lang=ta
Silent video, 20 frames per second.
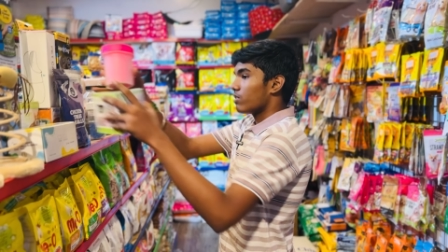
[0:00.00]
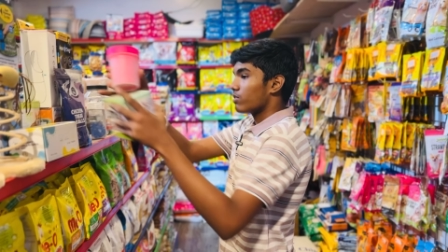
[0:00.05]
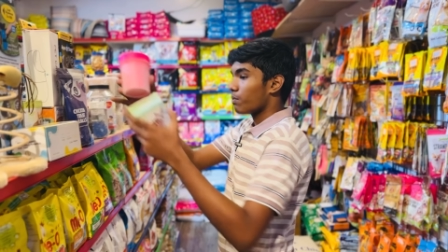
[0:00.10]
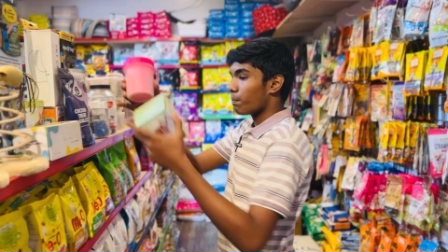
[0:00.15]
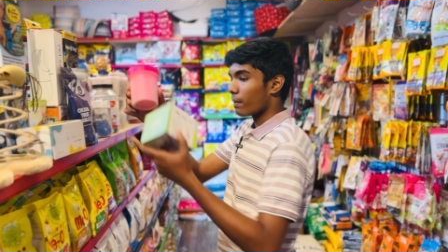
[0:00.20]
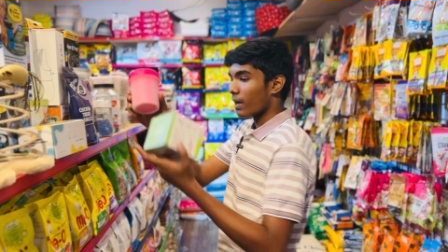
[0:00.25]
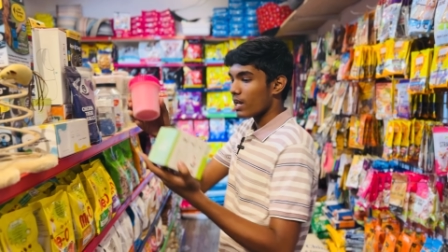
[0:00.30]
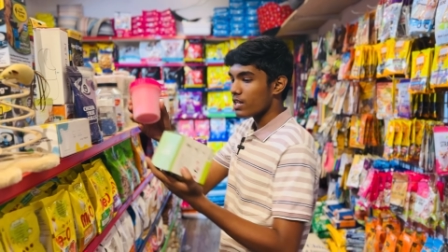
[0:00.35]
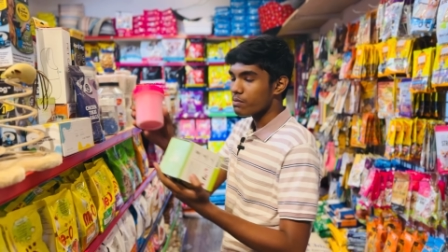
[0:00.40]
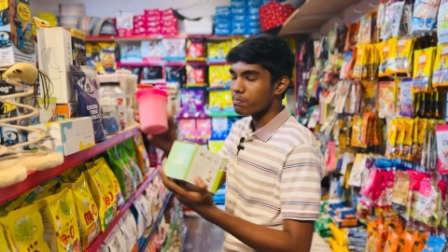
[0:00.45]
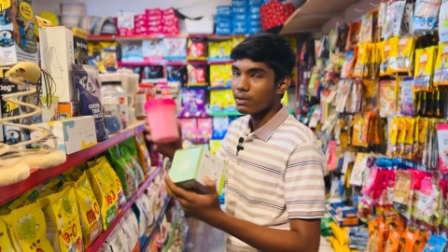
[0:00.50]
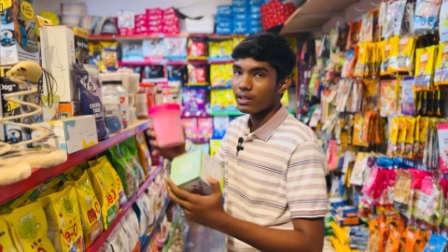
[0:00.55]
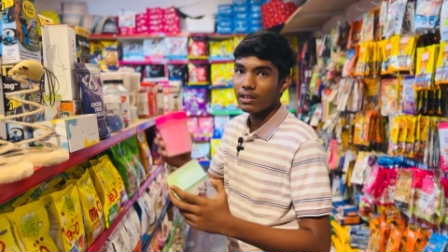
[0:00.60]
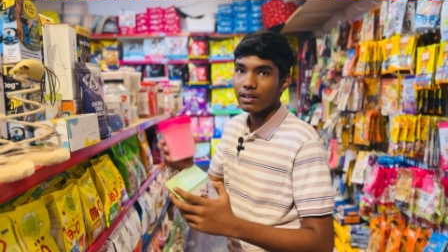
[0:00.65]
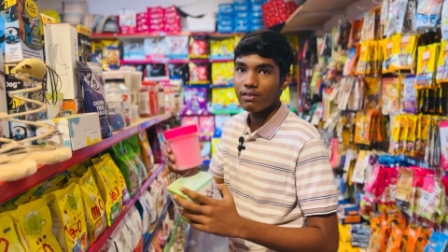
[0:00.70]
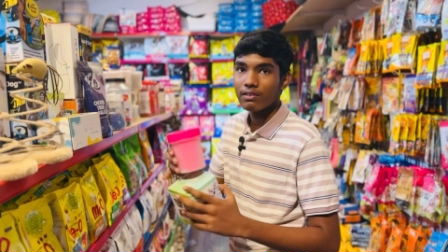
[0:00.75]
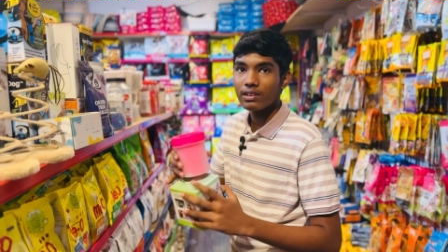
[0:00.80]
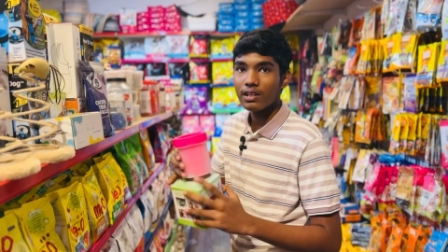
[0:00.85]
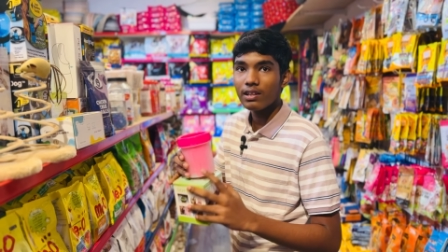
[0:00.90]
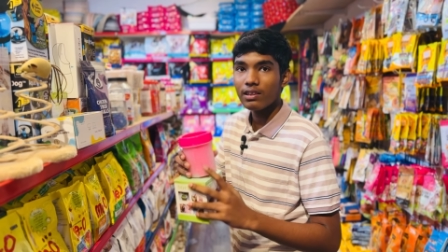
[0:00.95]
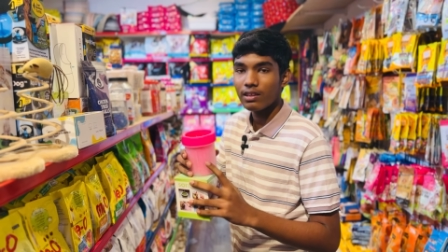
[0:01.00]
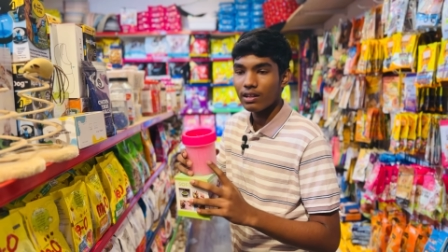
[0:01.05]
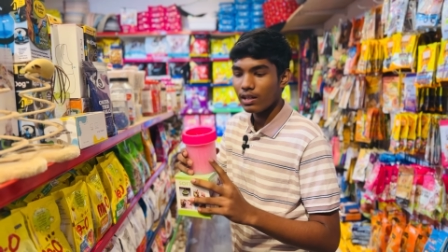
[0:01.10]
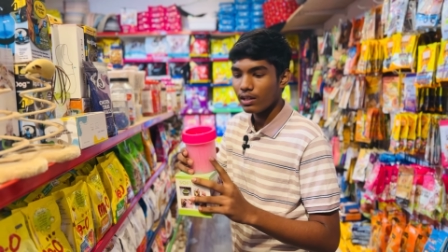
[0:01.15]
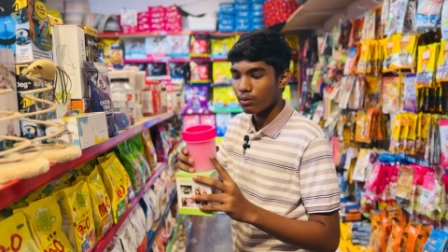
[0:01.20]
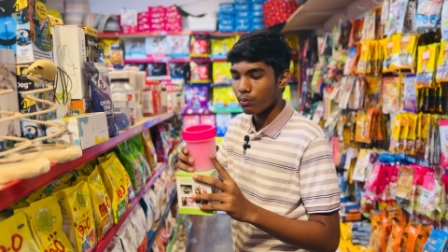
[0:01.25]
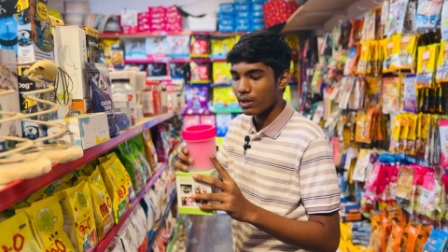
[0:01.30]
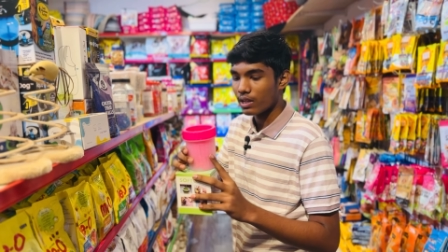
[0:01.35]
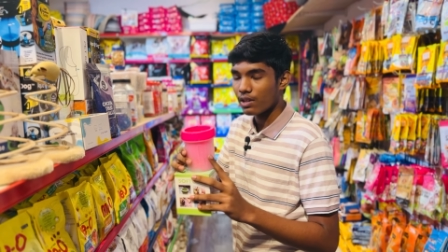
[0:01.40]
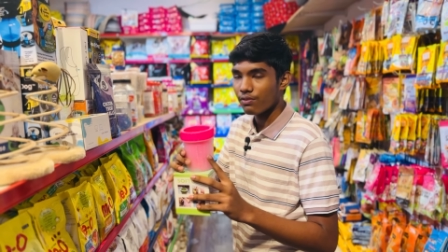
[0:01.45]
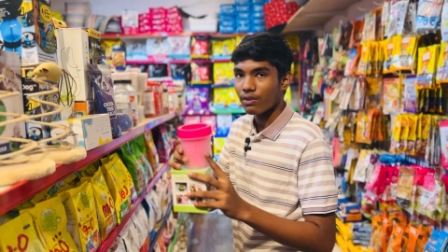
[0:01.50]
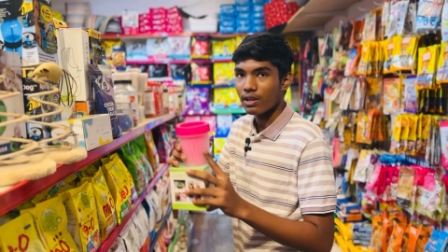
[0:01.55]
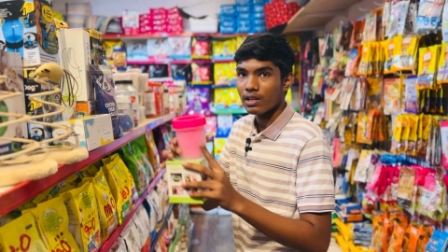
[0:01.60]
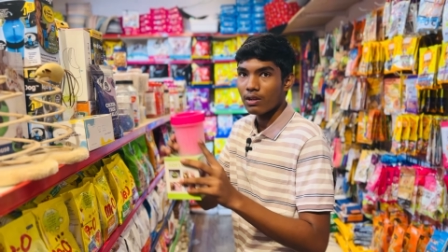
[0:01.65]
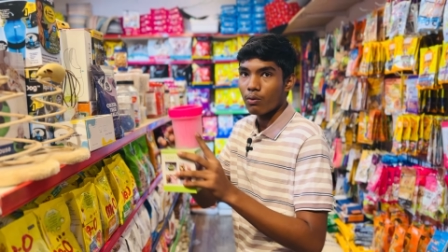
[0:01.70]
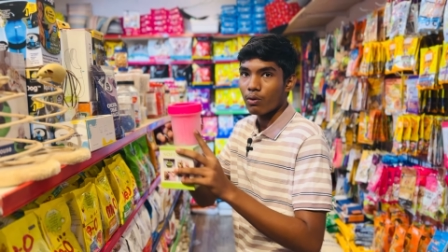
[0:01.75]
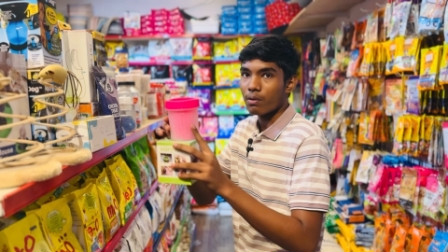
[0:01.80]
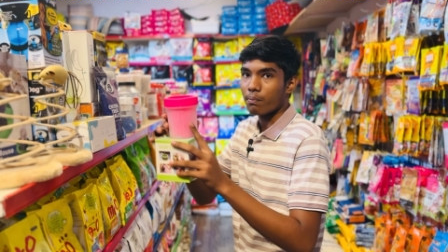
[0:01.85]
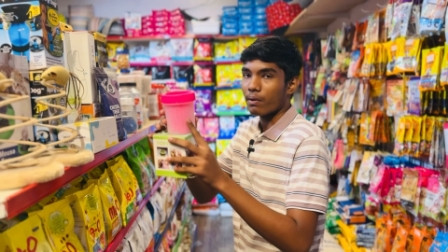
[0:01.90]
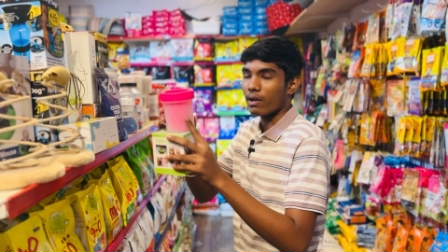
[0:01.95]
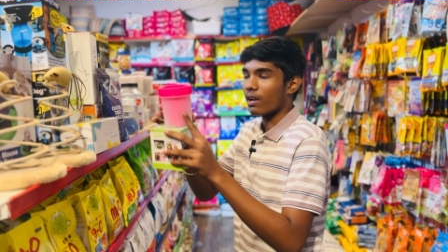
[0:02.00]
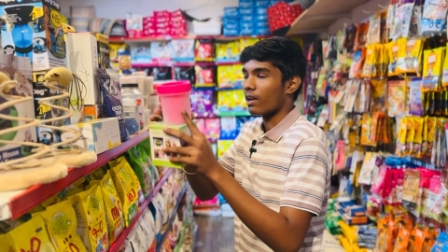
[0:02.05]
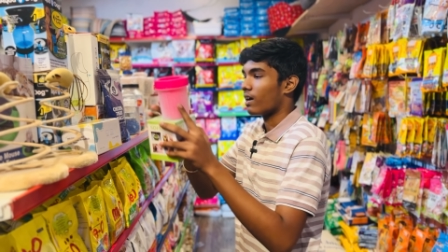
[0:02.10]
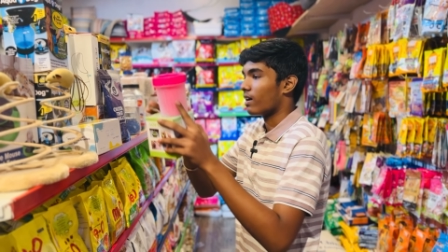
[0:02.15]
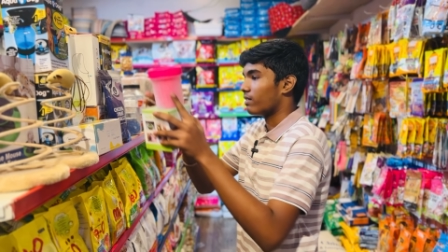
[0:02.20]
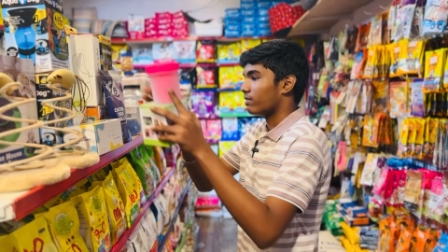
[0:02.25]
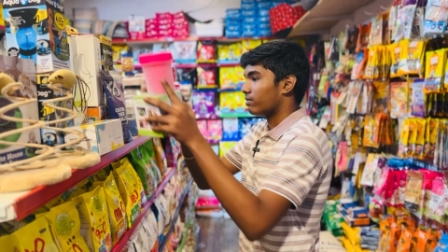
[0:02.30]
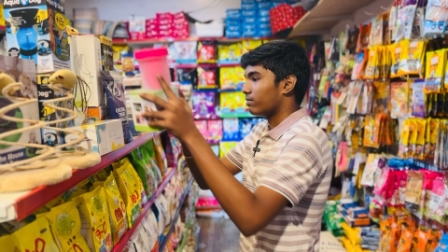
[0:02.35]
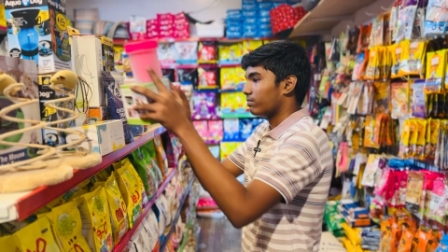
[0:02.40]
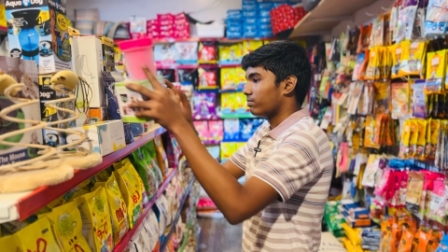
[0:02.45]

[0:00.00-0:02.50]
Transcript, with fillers: ஸோ ப்ரைஸ் பார்த்தோன்னா வந்து த்ரீ டுவெண்ட்டி ஃபைவ் கோட் பண்றாங்க